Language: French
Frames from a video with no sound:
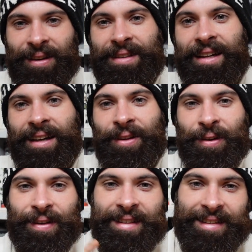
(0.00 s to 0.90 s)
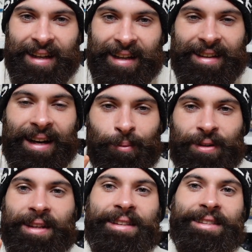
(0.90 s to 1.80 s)
qui est en train d'escalader la
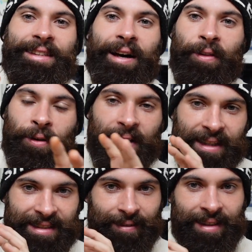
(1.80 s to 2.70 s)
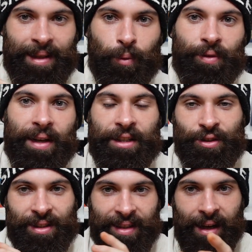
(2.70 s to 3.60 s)
montagne, etc. Non, ça va être des
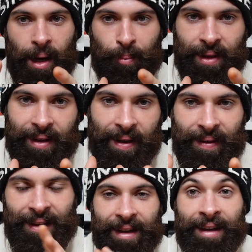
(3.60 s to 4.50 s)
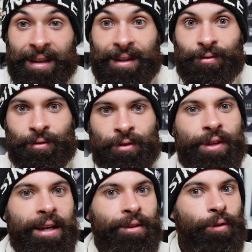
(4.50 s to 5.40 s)
montages très rapides et qui vont
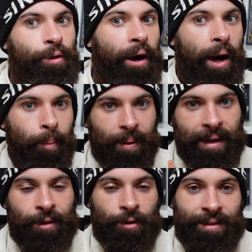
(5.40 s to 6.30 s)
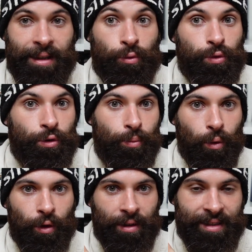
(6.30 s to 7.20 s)
venir te rappeler que ça touche le
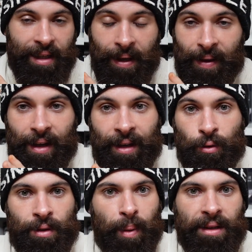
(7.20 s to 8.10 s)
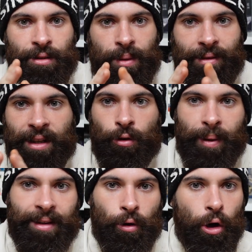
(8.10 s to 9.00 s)
monde entier. Et donc, par exemple, il va te
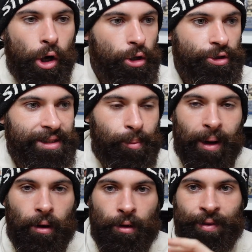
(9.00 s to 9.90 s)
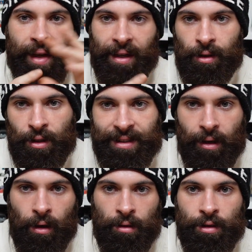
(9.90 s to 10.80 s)
mettre, je sais pas, euh, des
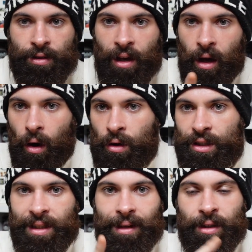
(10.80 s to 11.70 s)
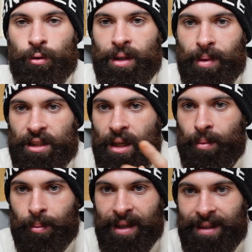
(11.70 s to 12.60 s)
rhinocéros enchaînés avec une image d'un
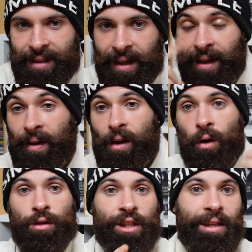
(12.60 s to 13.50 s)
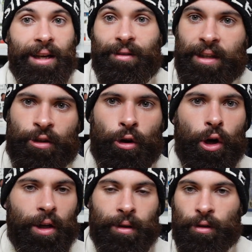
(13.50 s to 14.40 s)
bébé qui naît, enchaînés avec euh,
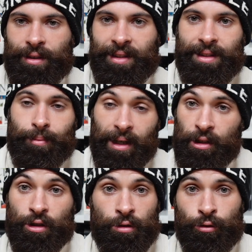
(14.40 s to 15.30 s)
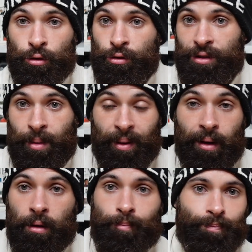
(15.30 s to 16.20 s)
euh, des images de, je sais
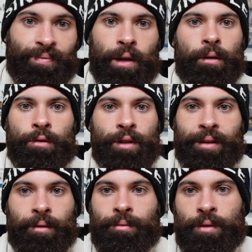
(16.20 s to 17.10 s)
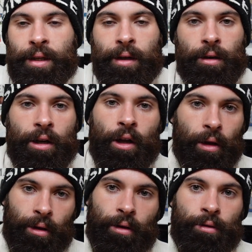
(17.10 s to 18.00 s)
pas, des
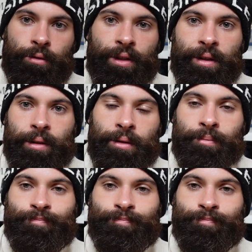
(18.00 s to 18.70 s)
euh, des,